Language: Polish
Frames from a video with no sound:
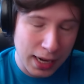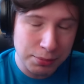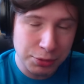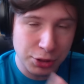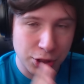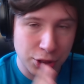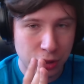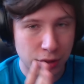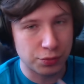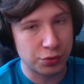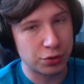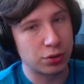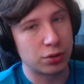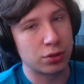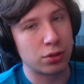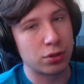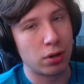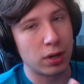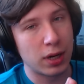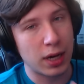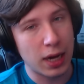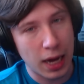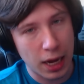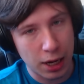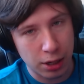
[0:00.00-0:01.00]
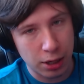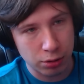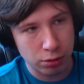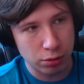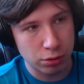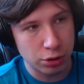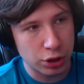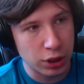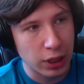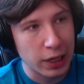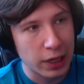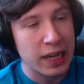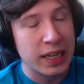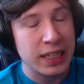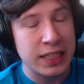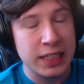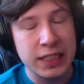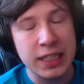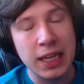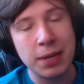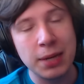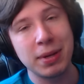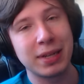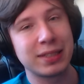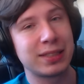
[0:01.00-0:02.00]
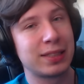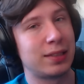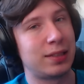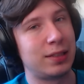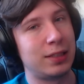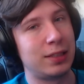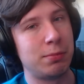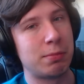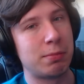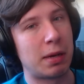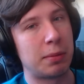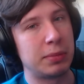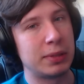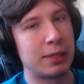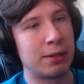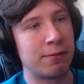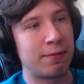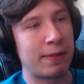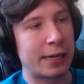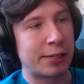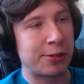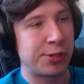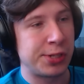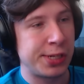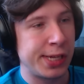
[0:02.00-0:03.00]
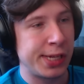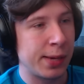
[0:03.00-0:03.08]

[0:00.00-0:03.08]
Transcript: się to wszystko ogarnąć. Nie wiem jak ze streamami de facto,